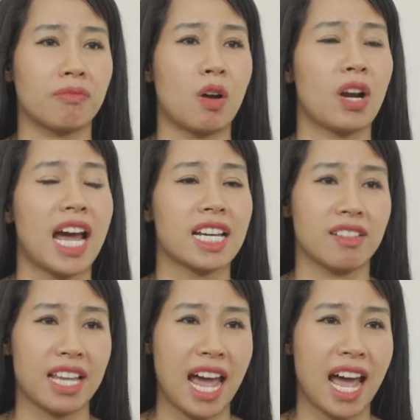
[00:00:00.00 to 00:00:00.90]
online
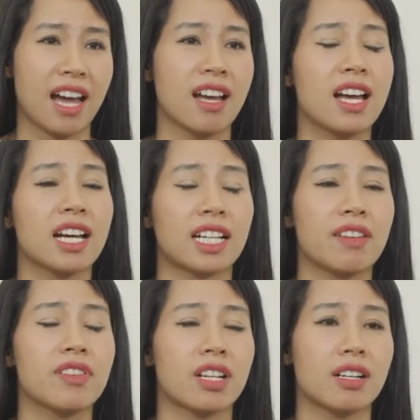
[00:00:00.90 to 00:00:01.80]
ở nhà.
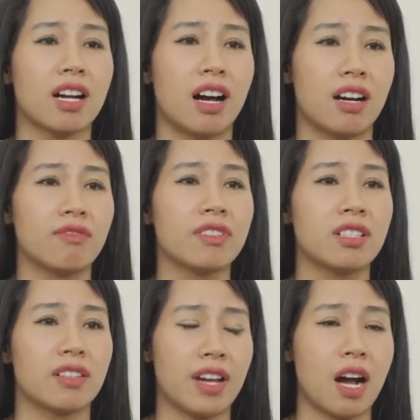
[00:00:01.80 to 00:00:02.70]
Cái việc
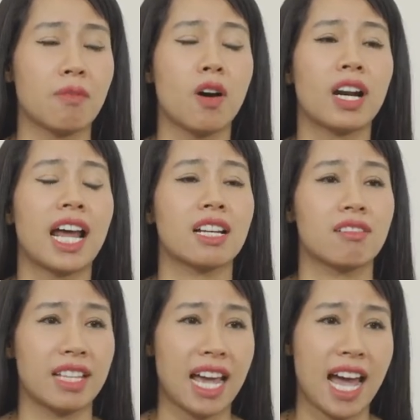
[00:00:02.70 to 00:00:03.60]
vừa phải học online
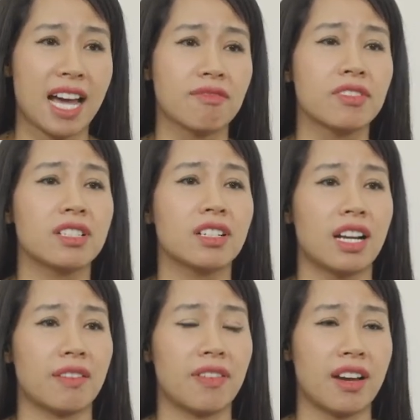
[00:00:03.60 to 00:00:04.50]
ở nhà, vừa
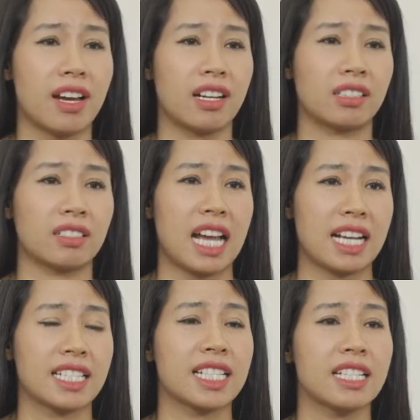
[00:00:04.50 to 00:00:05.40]
là phải
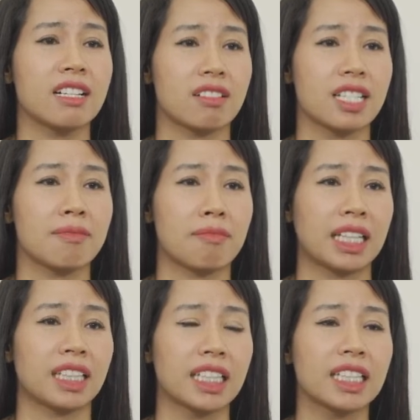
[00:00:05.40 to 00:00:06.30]
giải trí ở trên
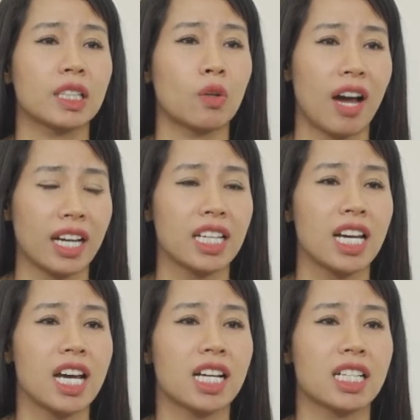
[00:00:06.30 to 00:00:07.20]
máy tính điện thoại ấy,
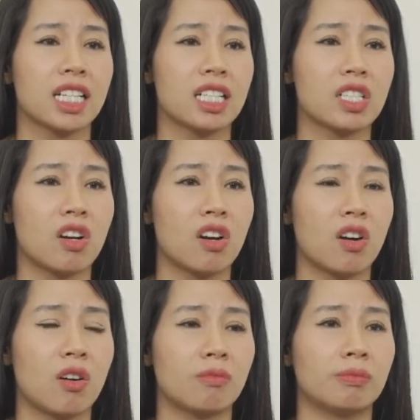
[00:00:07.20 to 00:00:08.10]
khiến
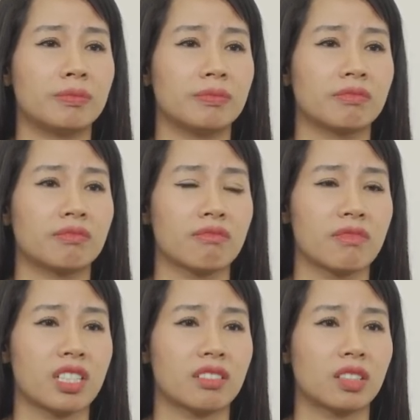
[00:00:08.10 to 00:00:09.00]
cho
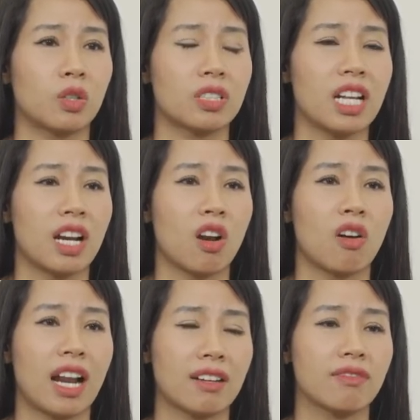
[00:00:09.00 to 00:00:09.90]
tôi rất là
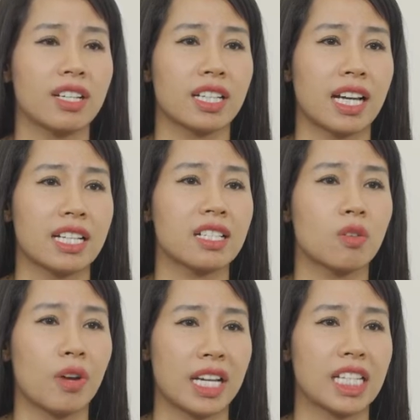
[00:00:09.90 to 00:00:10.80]
lo lắng về cái
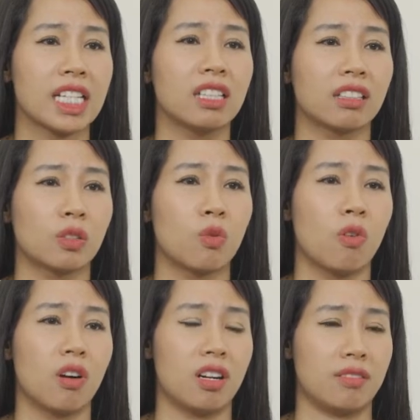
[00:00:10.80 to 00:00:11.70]
sức khỏe thị lực
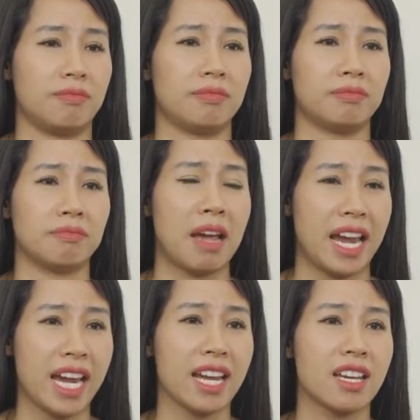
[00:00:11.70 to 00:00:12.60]
của bé.